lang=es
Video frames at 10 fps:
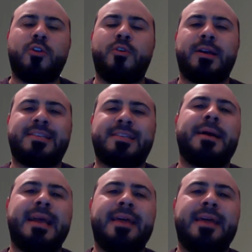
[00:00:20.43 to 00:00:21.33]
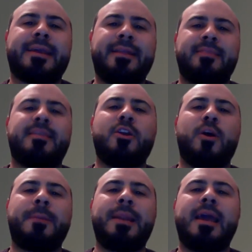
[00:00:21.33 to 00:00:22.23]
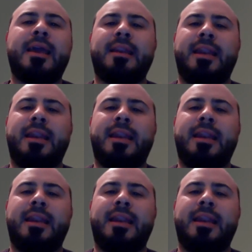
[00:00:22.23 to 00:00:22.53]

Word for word: nueva semana de Argentino Play.